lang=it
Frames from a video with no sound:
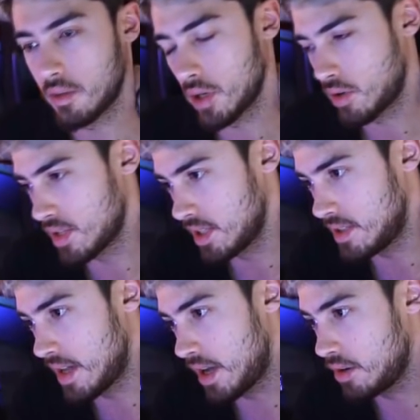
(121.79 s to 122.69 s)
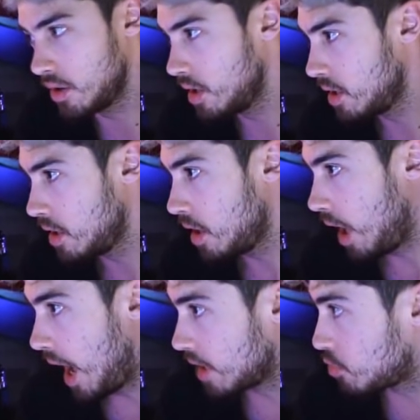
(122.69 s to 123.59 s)
qualcosa di serio.
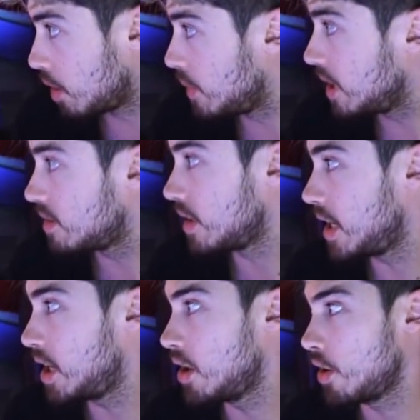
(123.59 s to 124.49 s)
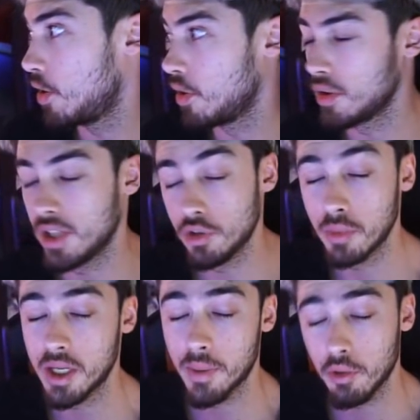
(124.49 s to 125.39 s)
Attualmente ho dei
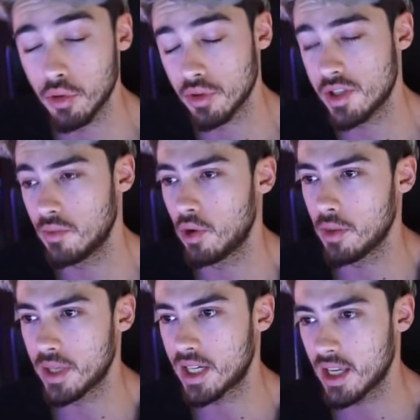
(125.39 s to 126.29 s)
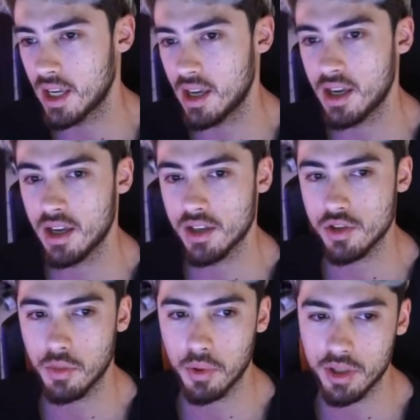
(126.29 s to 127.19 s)
numeri paurosi, vuoi perché
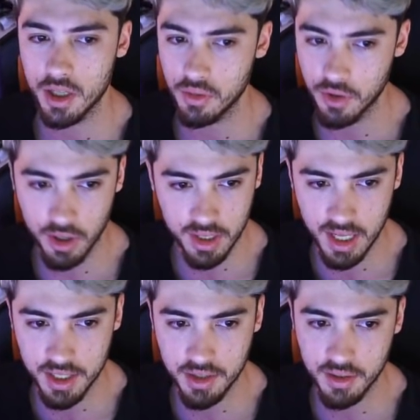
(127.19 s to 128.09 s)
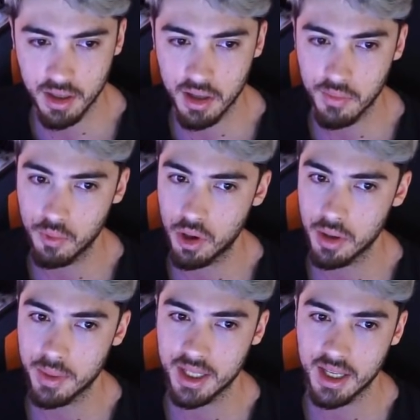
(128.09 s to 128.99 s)
sto portando Fortnite,
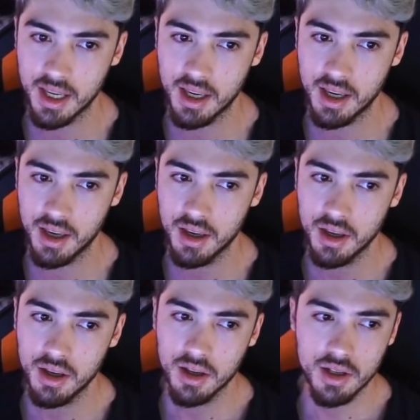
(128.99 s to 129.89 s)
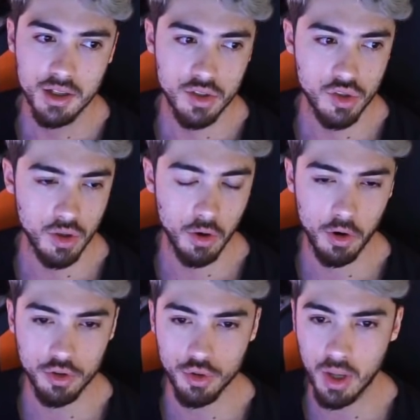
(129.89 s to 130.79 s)
vuoi perché
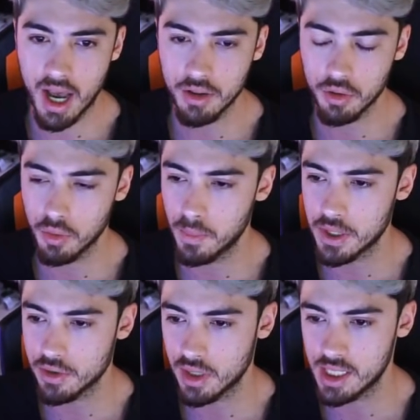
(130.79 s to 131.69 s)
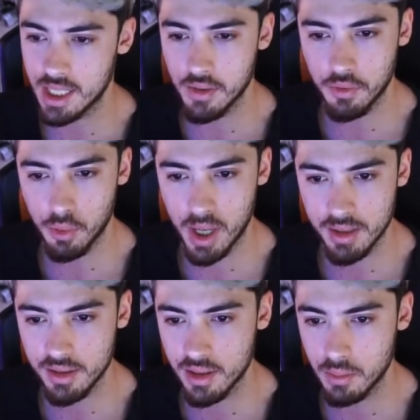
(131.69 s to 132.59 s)
sto giocando con personalità
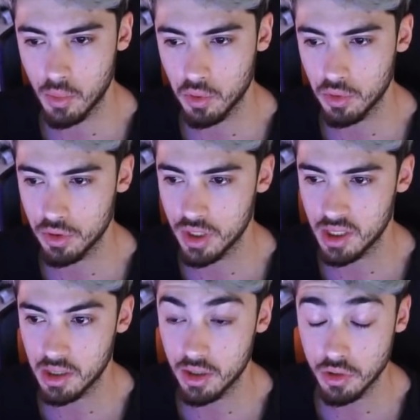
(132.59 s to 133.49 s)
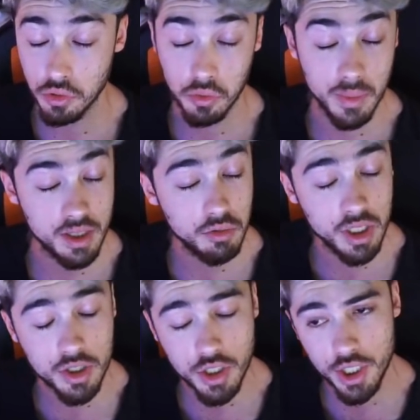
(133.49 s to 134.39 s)
influenti del mondo di YouTube e
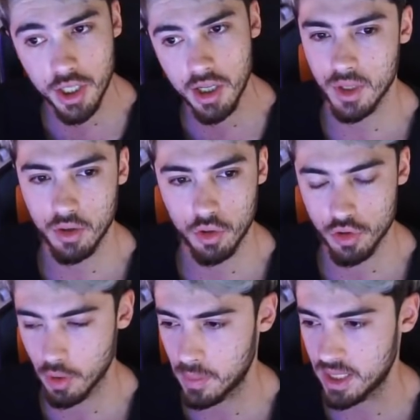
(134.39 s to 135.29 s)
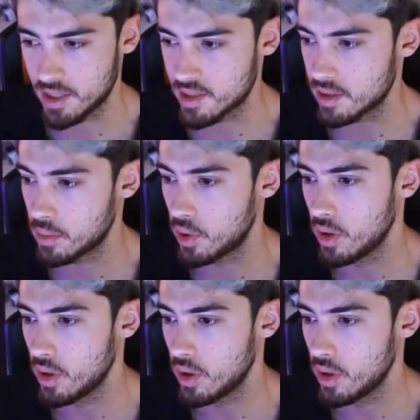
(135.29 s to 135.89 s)
Twitch, lo so benissimo